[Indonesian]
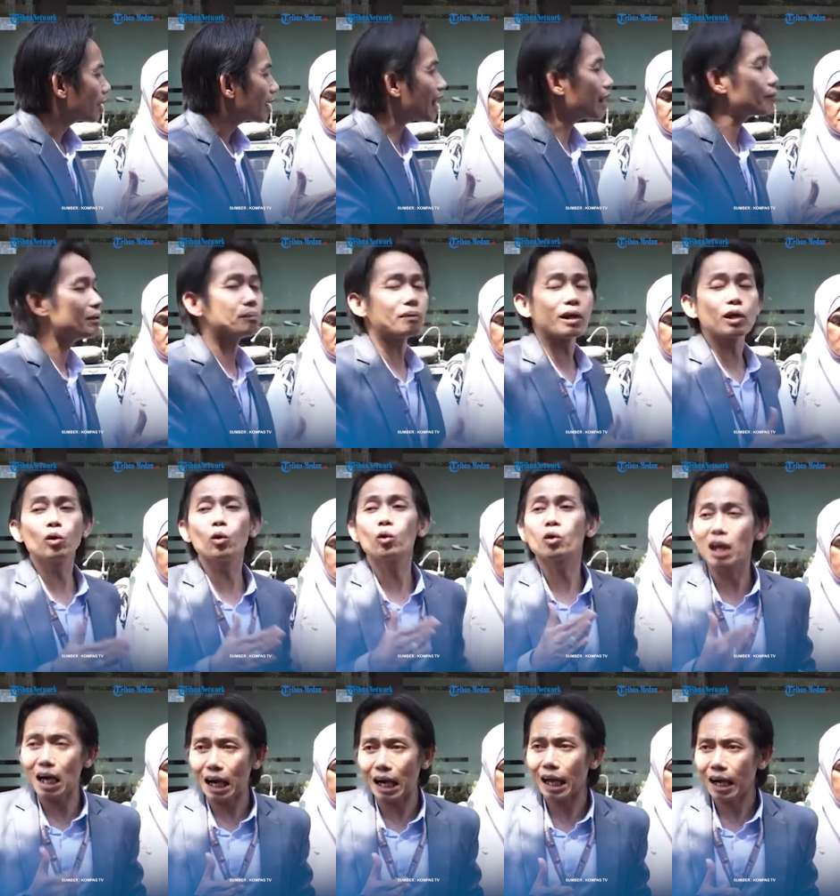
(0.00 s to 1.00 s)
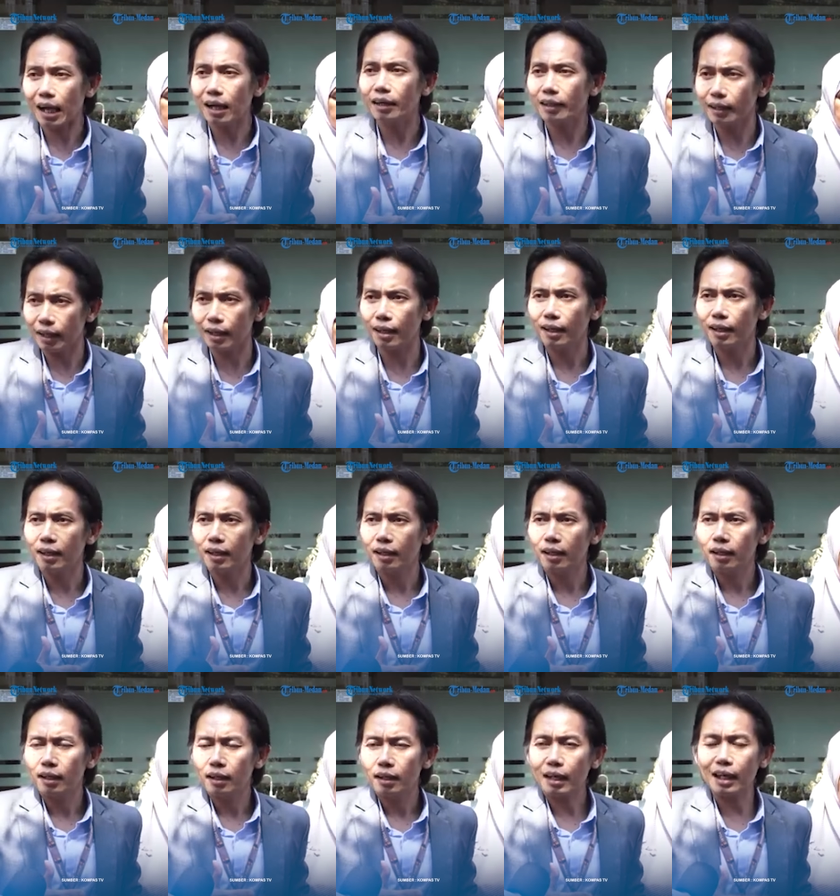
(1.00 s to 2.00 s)
kami menduga ya
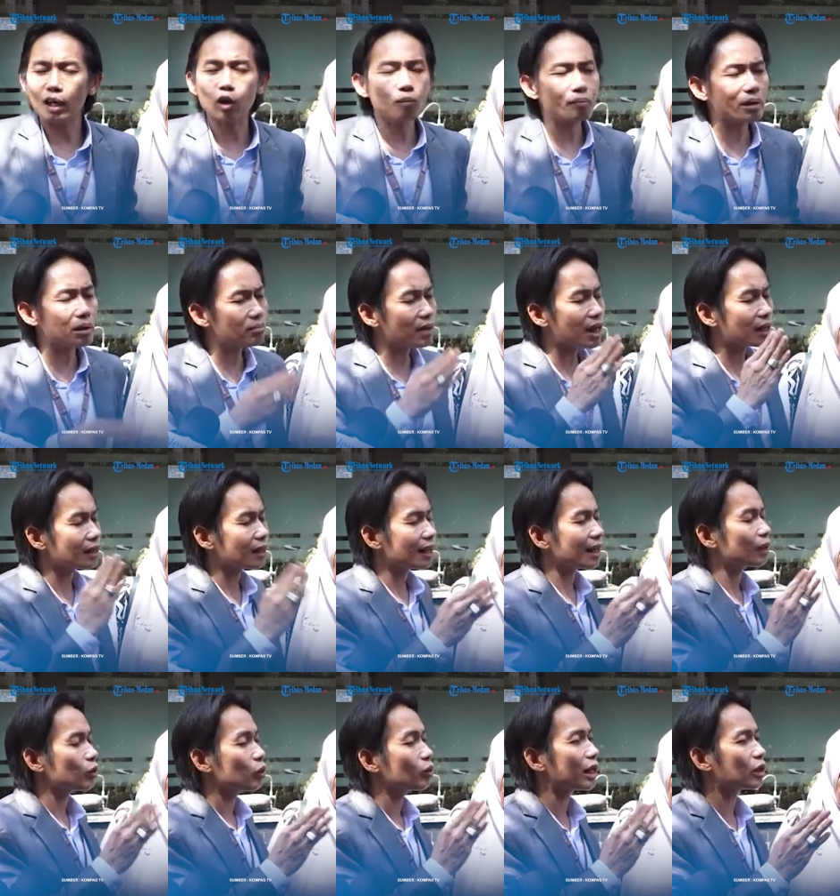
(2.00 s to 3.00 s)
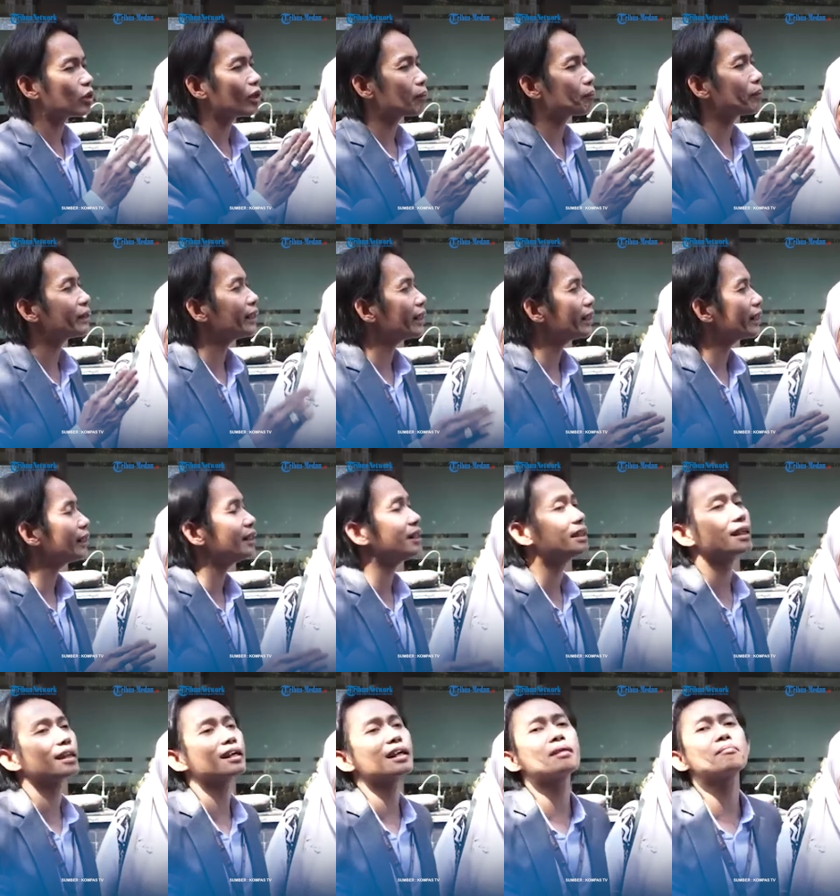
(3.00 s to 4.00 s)
kalau memang dilakukan oleh penyidik
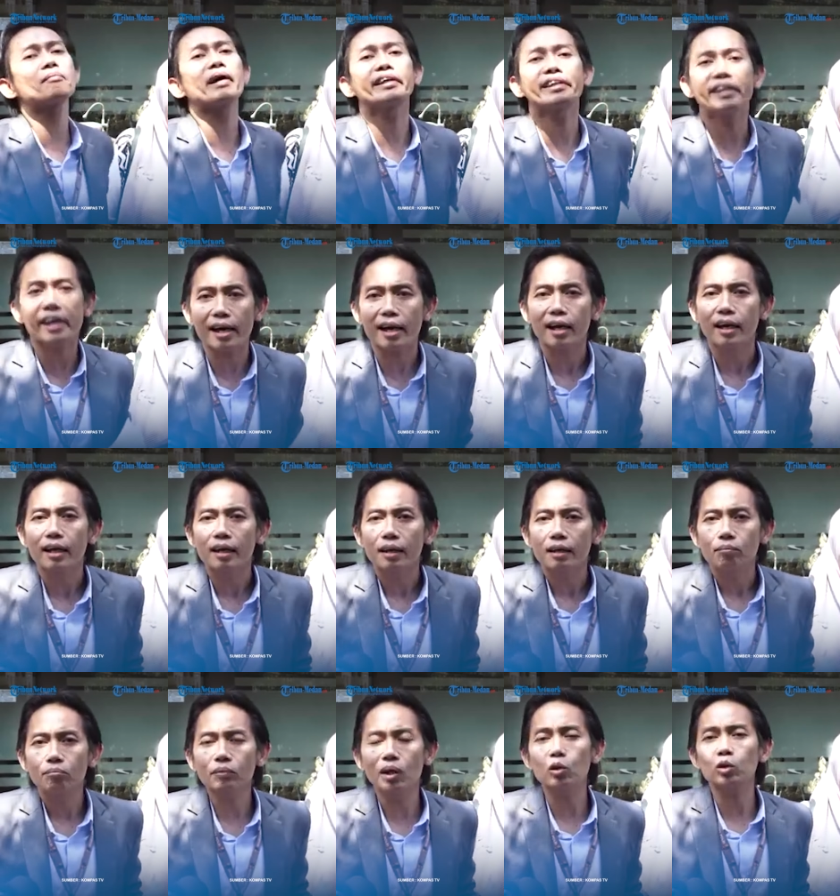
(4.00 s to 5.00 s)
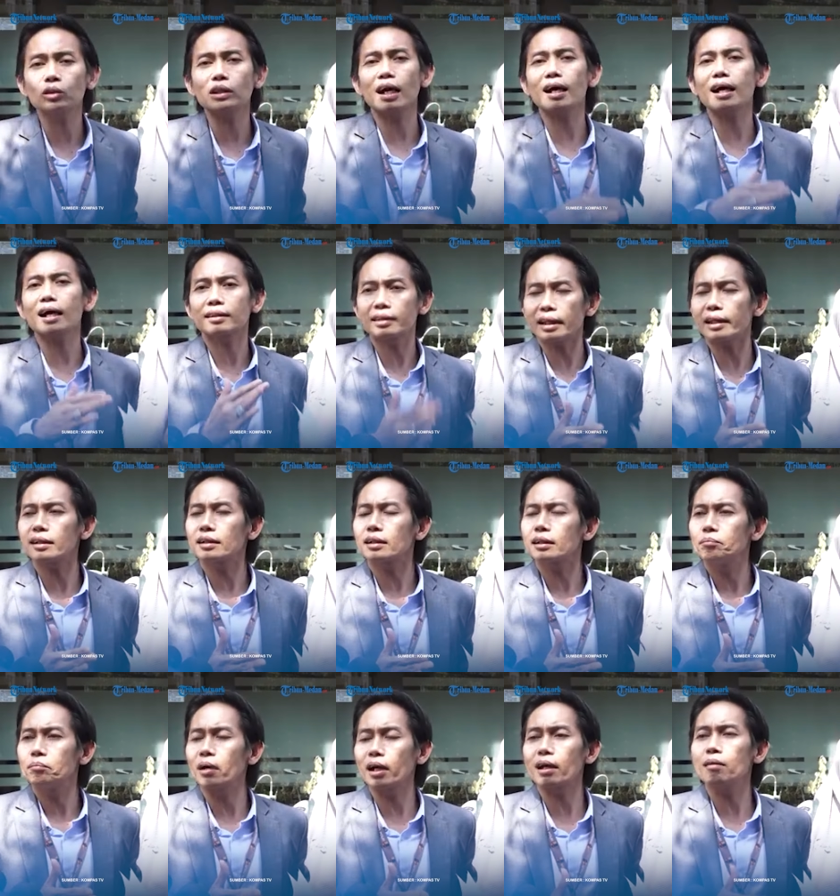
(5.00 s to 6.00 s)
ini kan namanya mengutak-atik
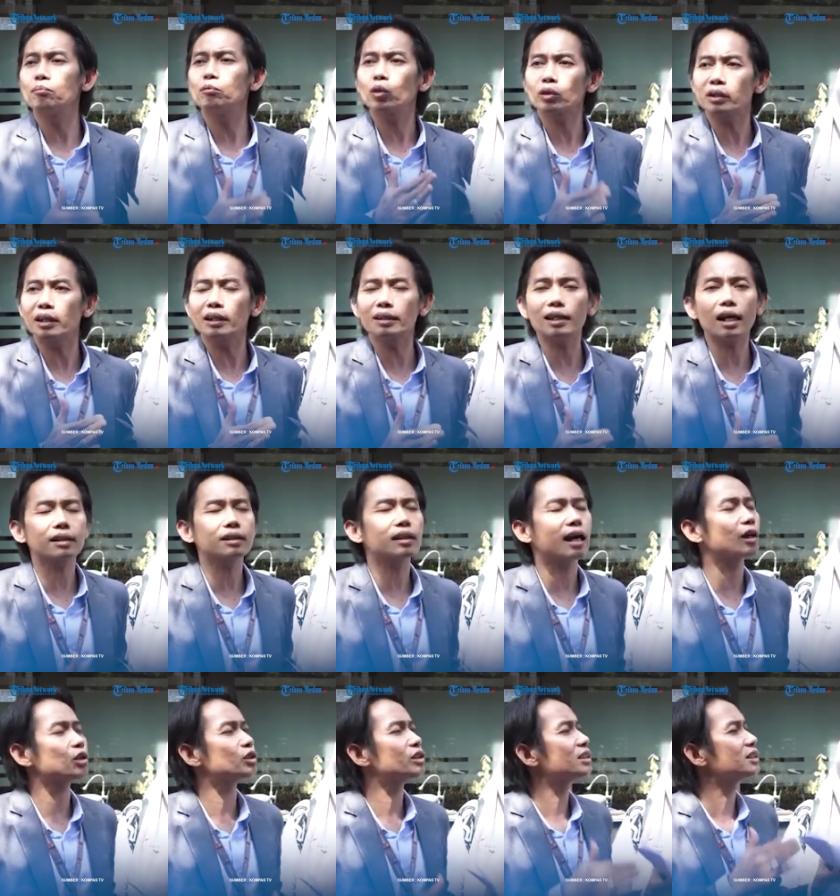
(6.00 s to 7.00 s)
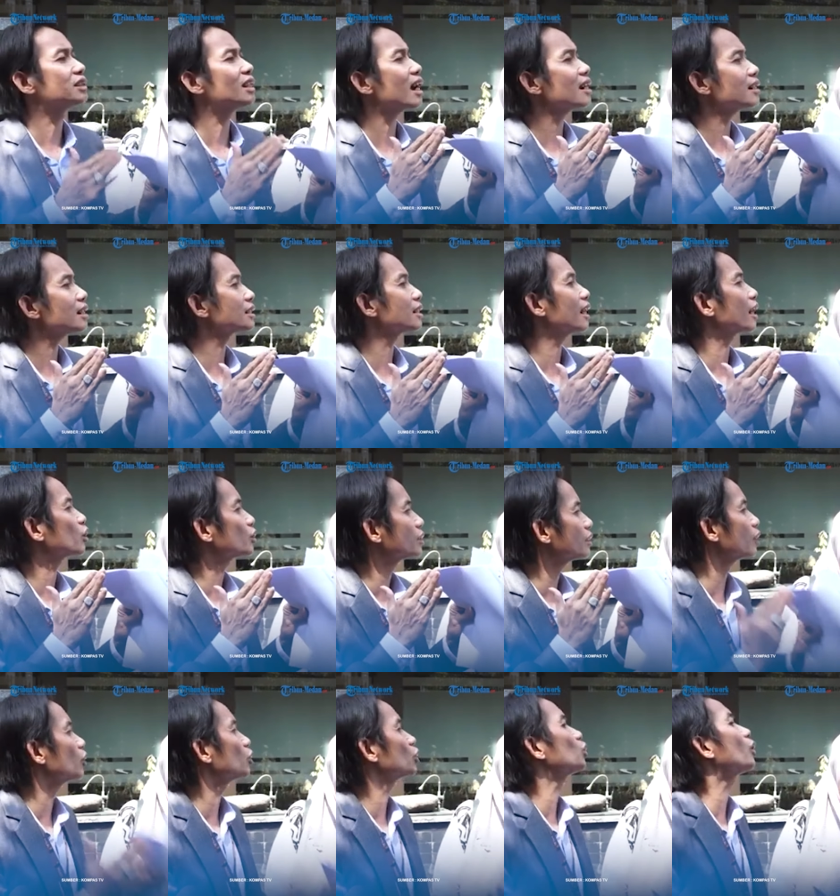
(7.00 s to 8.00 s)
barang bukti yang harus dijaga
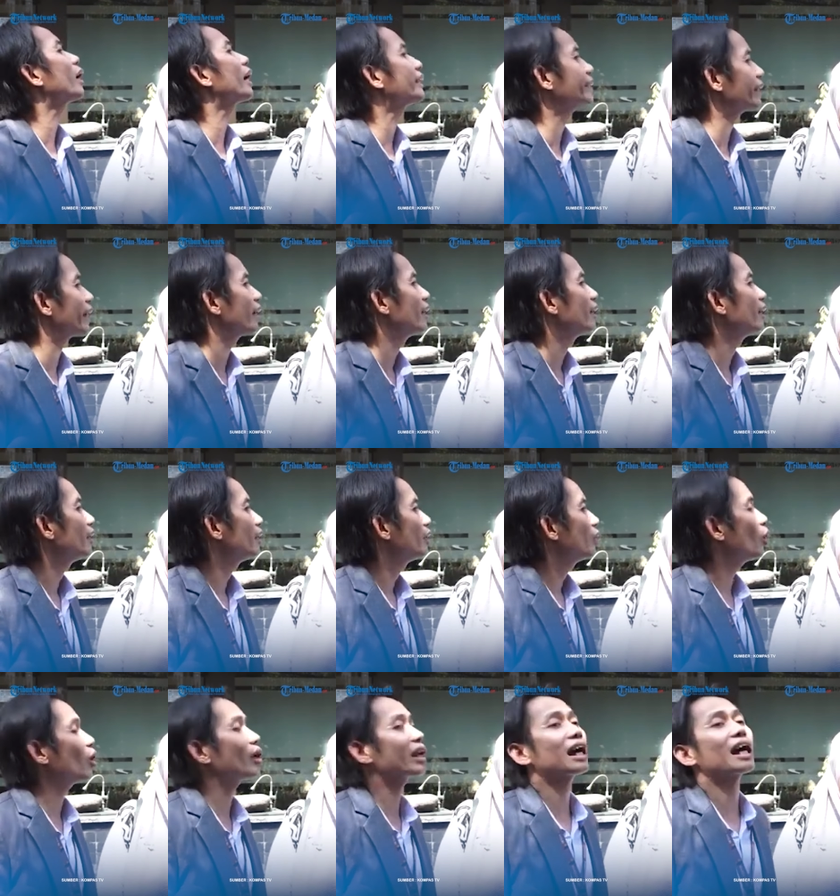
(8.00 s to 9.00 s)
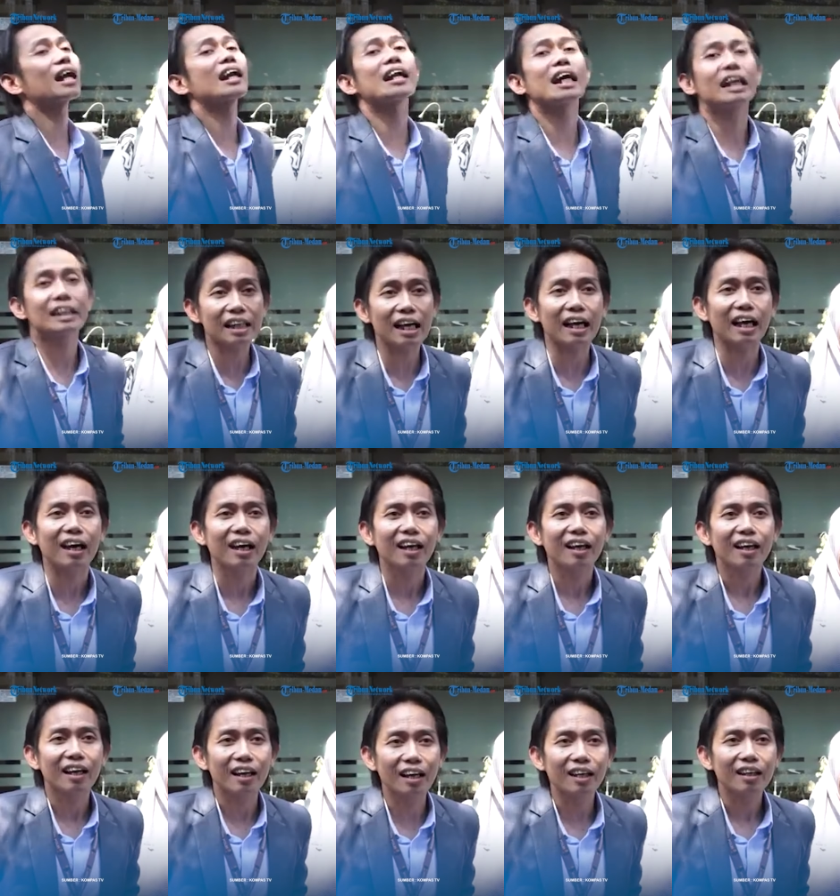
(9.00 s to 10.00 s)
seharusnya keutuhannya. Oleh karenanya,
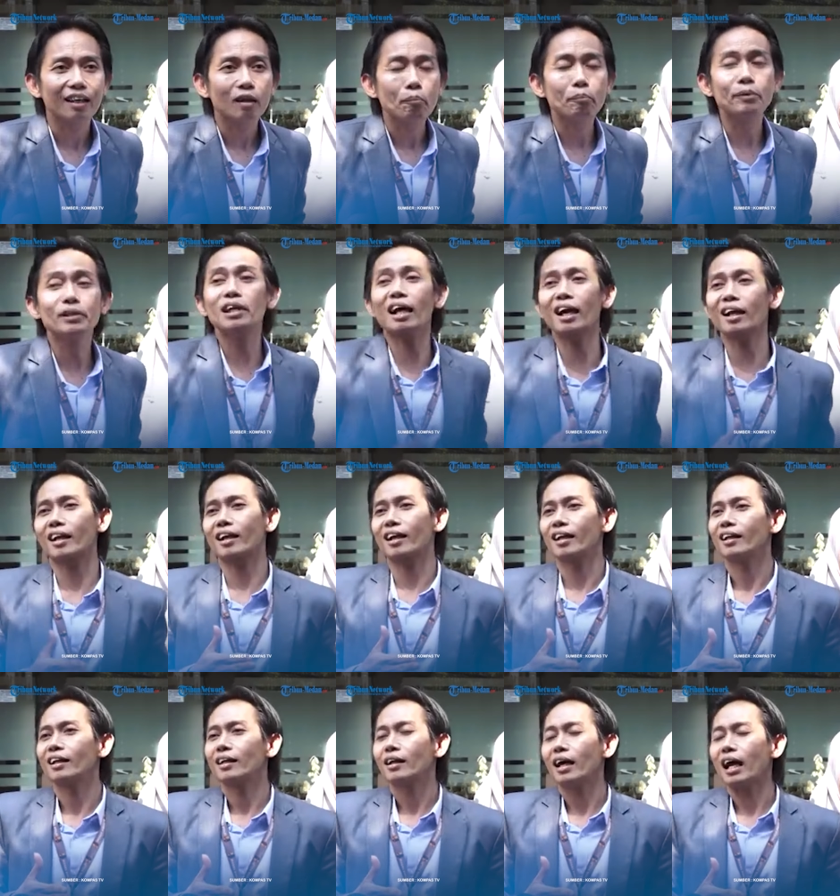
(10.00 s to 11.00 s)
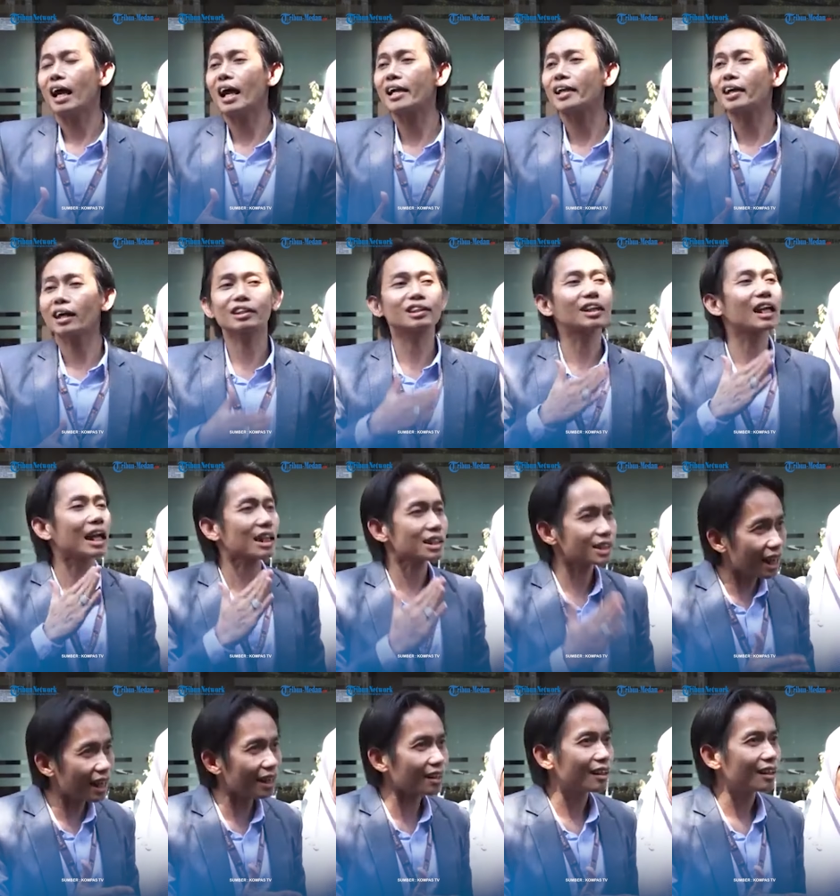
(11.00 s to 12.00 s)
ya, biar ada
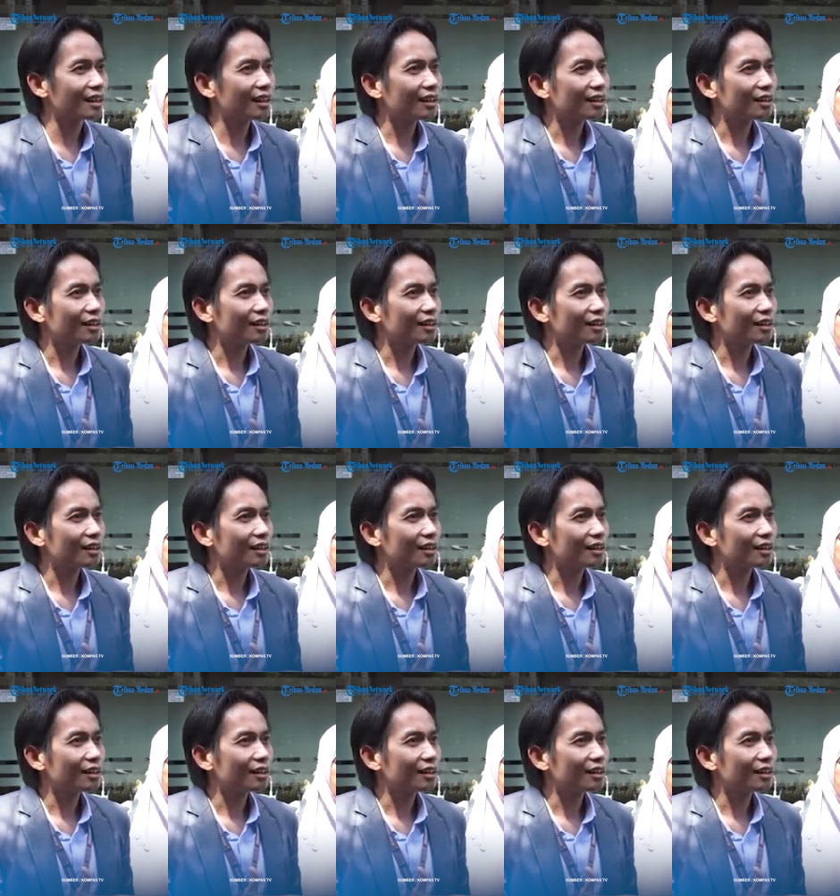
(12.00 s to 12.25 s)
kejelasan,